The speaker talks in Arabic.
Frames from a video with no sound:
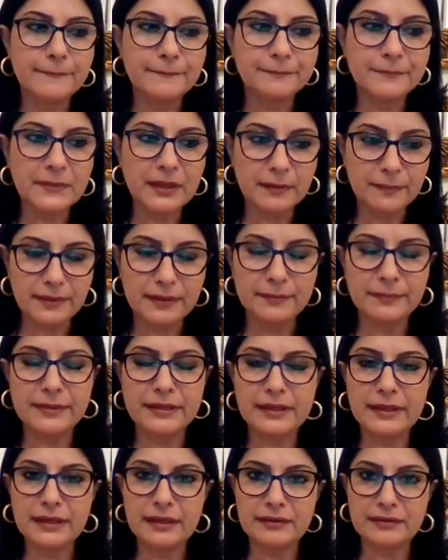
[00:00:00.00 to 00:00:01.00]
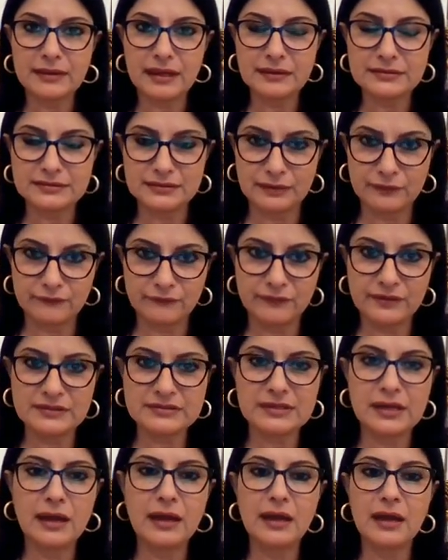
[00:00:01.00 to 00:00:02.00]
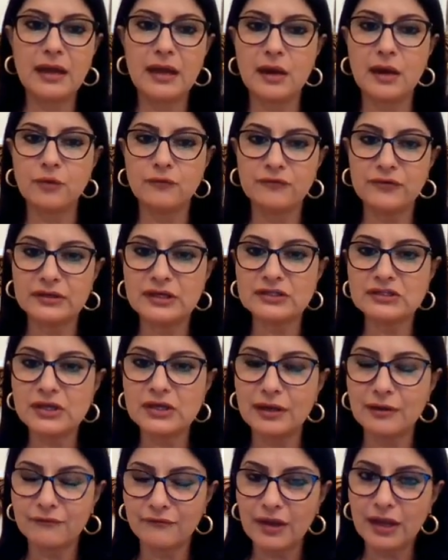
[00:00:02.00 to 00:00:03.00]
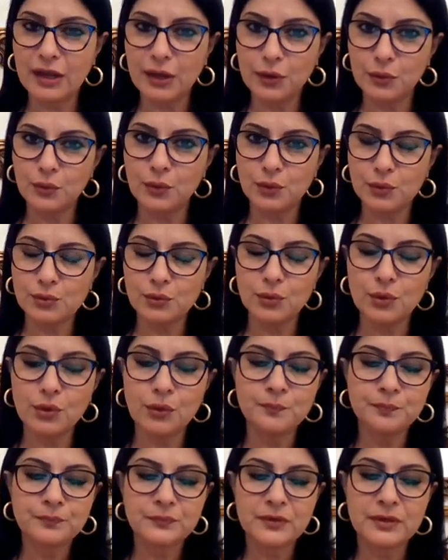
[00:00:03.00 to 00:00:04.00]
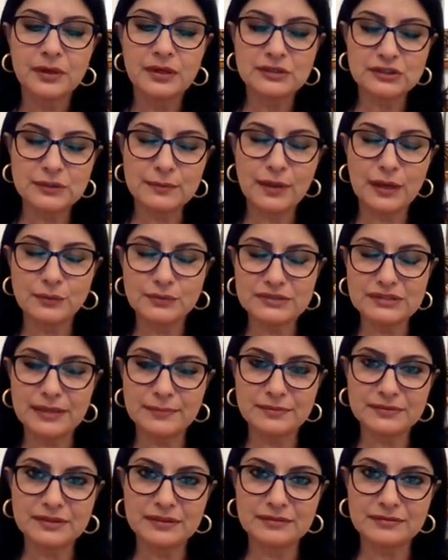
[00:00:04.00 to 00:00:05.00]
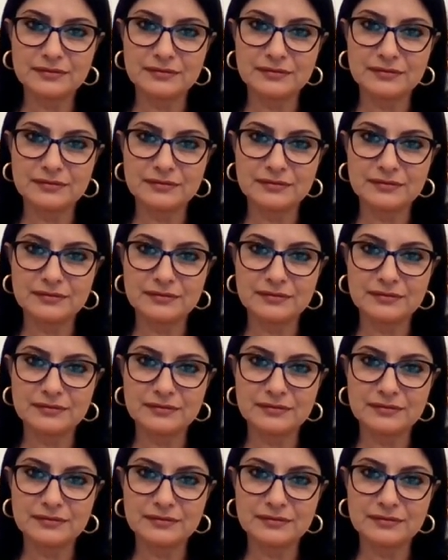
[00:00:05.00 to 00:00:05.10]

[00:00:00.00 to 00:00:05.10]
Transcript: بالبيت حاسين في زهق أو في ضجر فحلو أنه الجمعة والسبت